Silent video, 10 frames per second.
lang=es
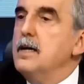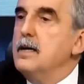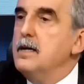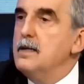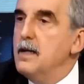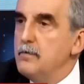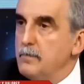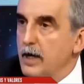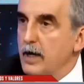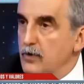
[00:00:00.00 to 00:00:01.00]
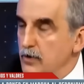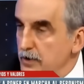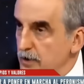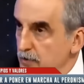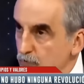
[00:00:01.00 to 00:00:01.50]
de la justicia social
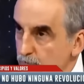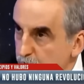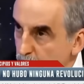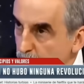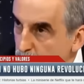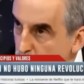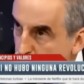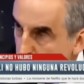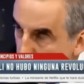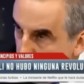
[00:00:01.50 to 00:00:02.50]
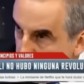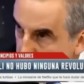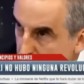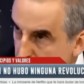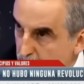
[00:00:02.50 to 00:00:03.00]
por parte de un pueblo a través de
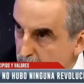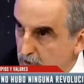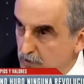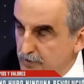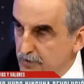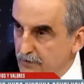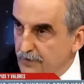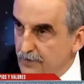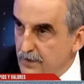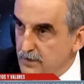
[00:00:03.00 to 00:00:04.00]
sus representantes